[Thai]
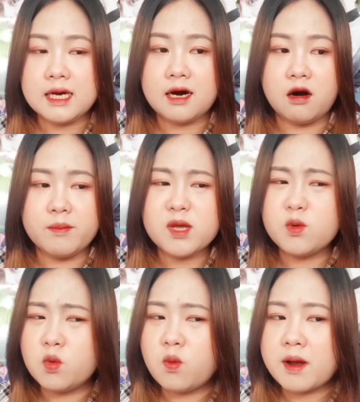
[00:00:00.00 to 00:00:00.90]
เออไม่
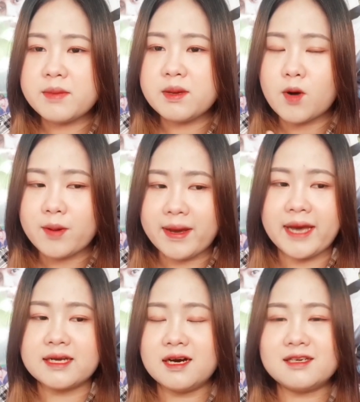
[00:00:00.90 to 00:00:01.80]
รู้ว่ามีบอยแบ
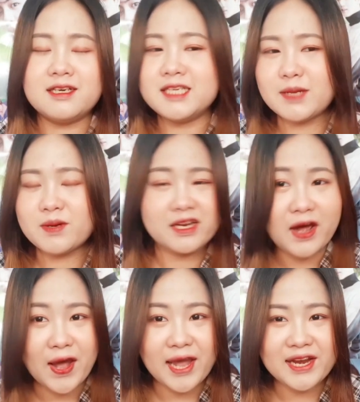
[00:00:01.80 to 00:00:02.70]
นด์เกิดขึ้นในประเทศ
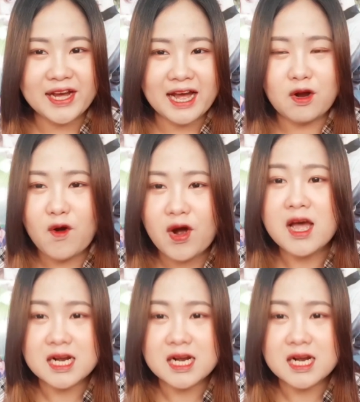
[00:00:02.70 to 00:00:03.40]
ไทยนะคะก็